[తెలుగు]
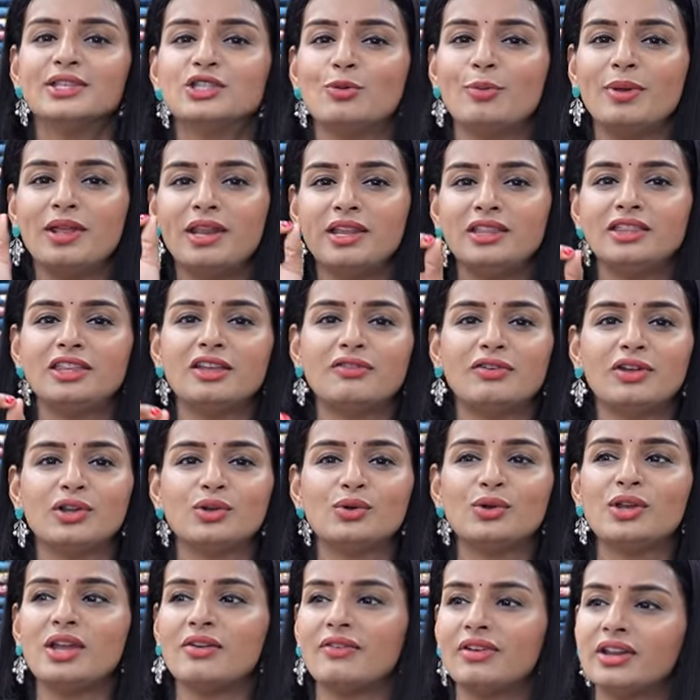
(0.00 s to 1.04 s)
సో మీరు
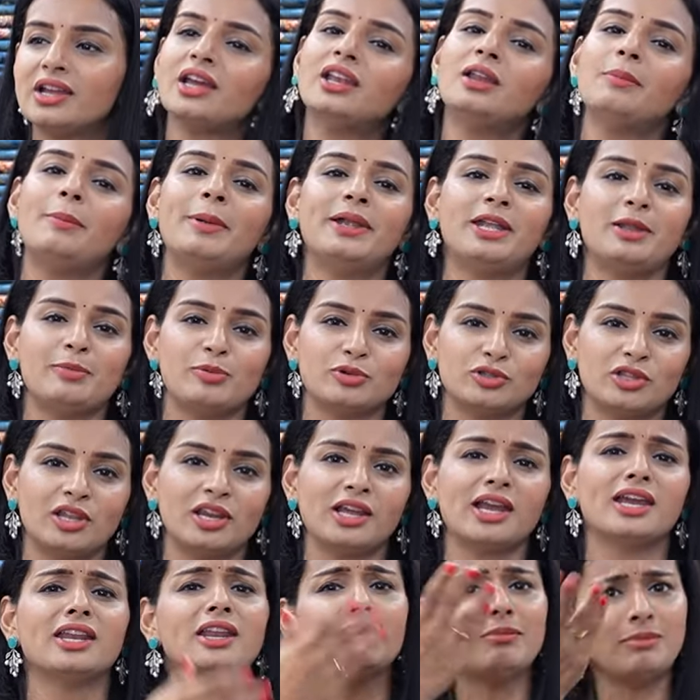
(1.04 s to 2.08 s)
ఇంతవరకు ఎవరికైనా
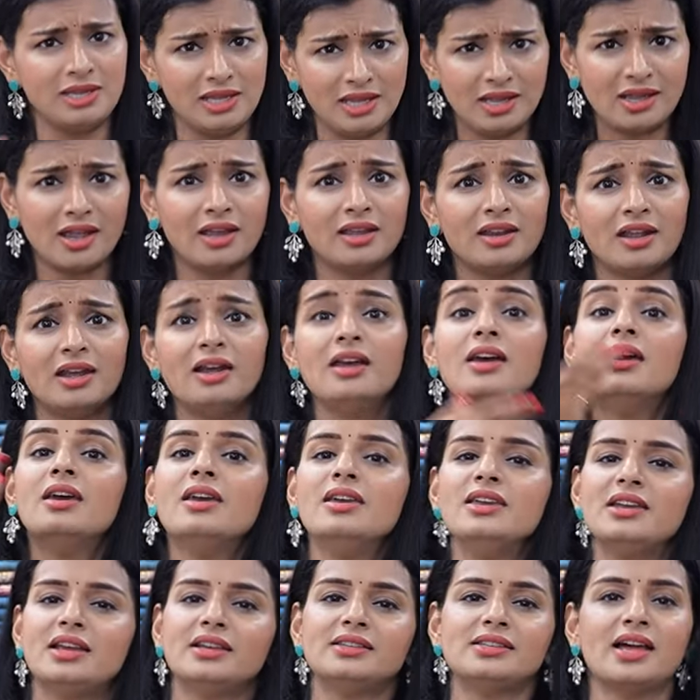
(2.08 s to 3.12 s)
పెట్టిపోతలకైనా మీకైనా
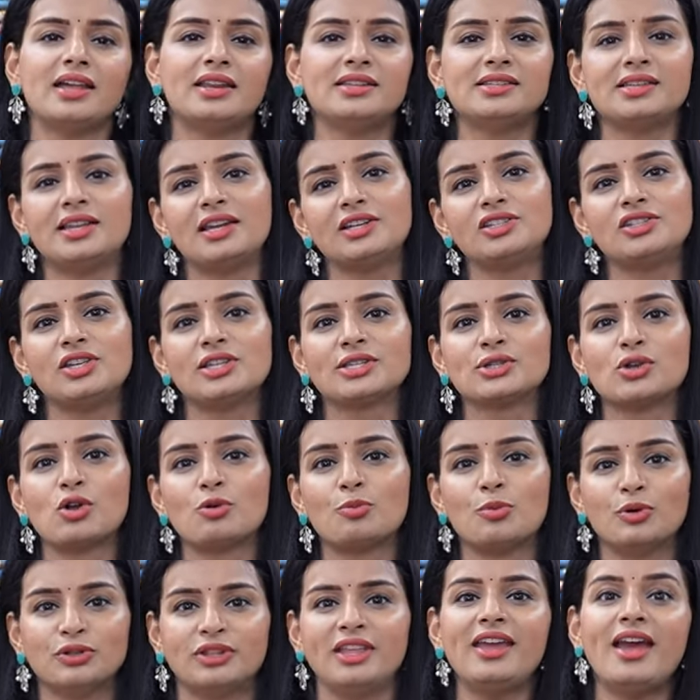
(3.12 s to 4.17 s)
ఇంకా శారీ సెలెక్ట్
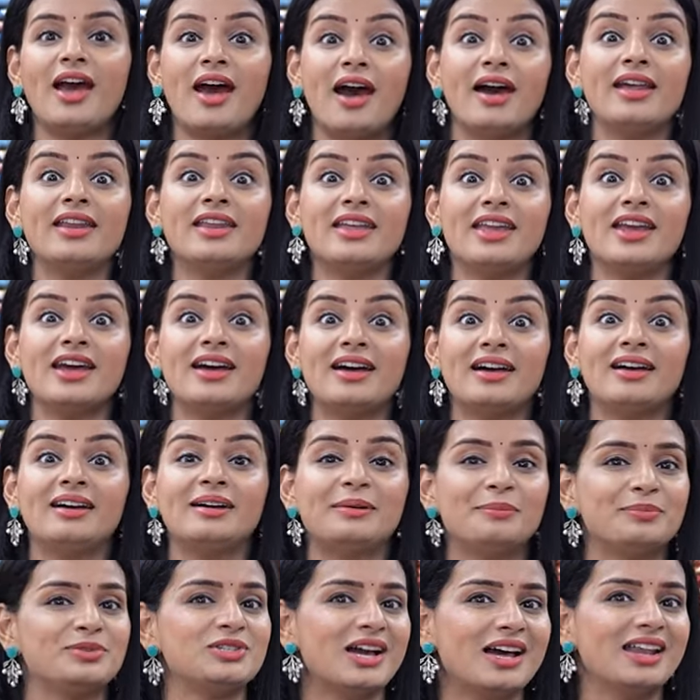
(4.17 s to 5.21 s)
చేసుకోకపోతే హరియా
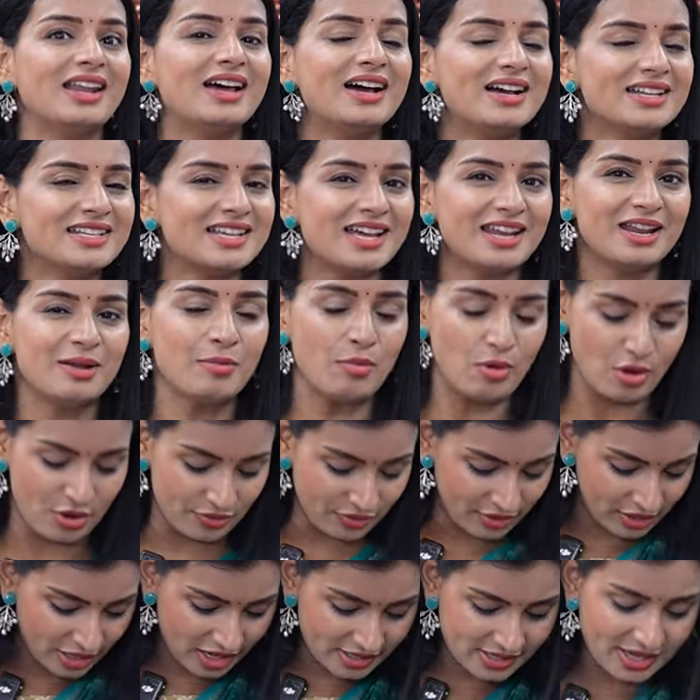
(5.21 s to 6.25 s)
చాలా చాలా
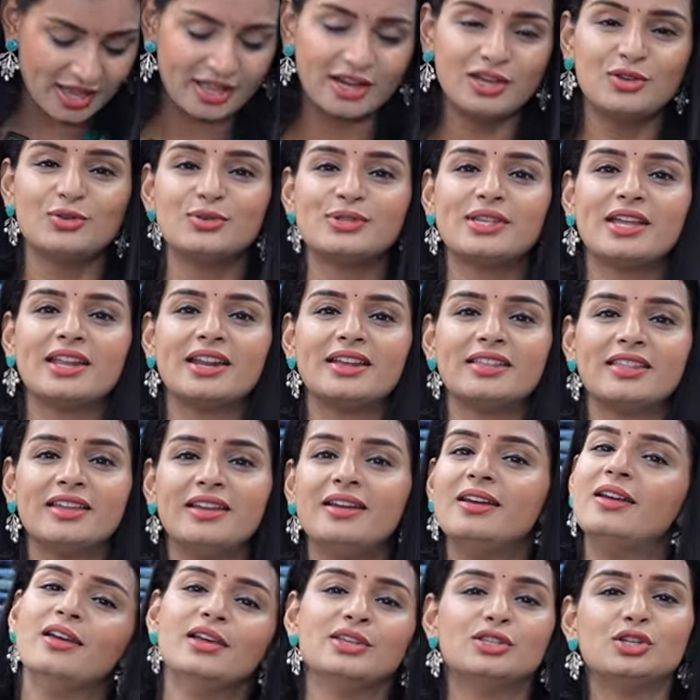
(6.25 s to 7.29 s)
బాగుంది నా శారీ చూసారు కదా
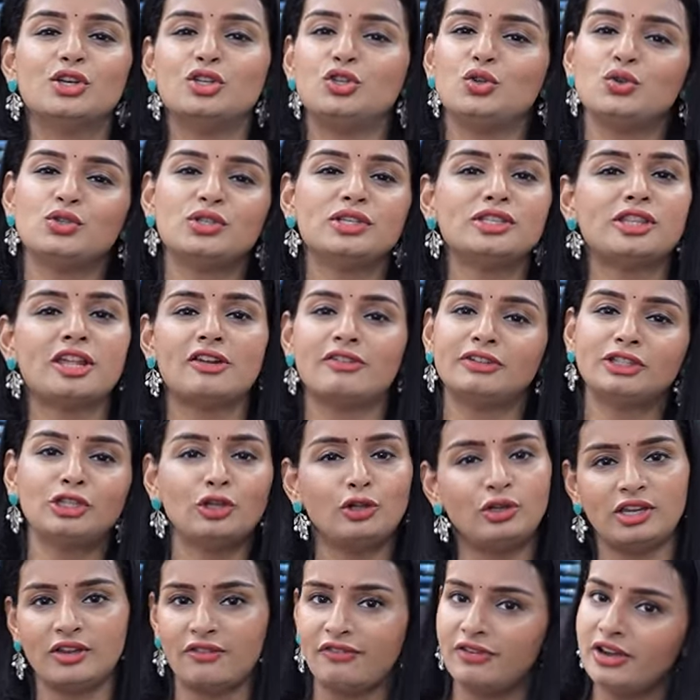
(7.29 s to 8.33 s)
సో ఇది చూసిన తర్వాత
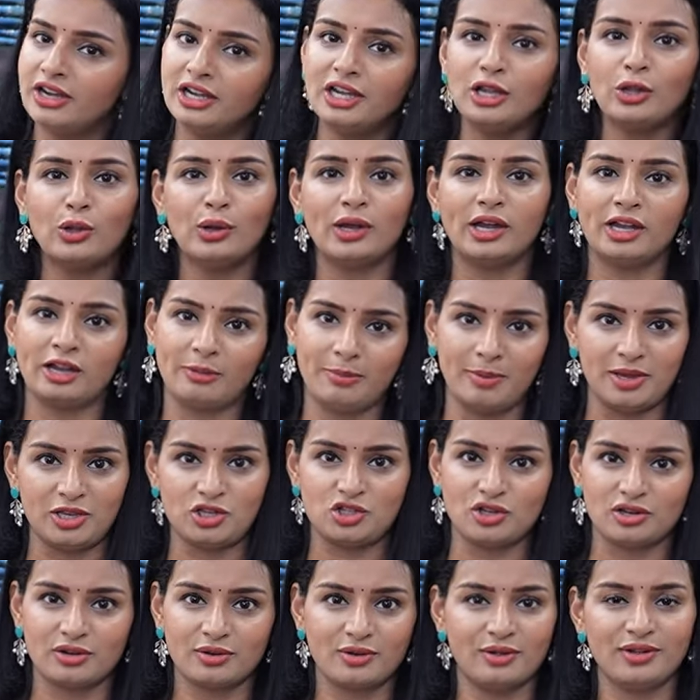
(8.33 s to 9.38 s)
వీళ్ళు డెఫినెట్లీ విల్ గెట్ అ
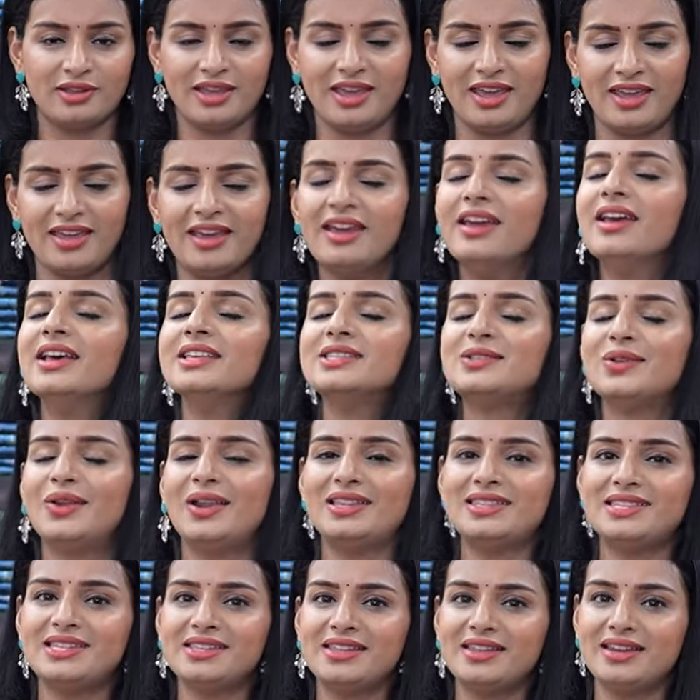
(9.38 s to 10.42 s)
పిక్చర్ ఓకే సో
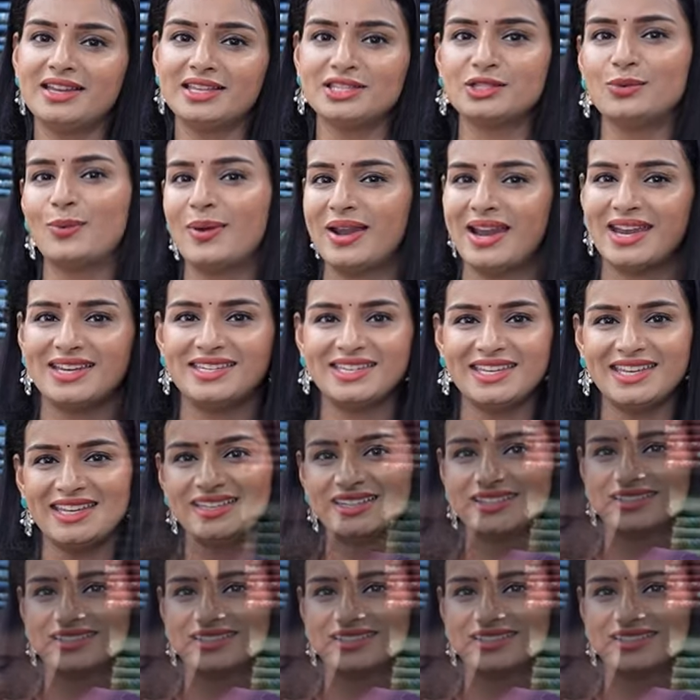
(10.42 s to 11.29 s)
లెట్స్ సీ నెక్స్ట్ వెరైటీ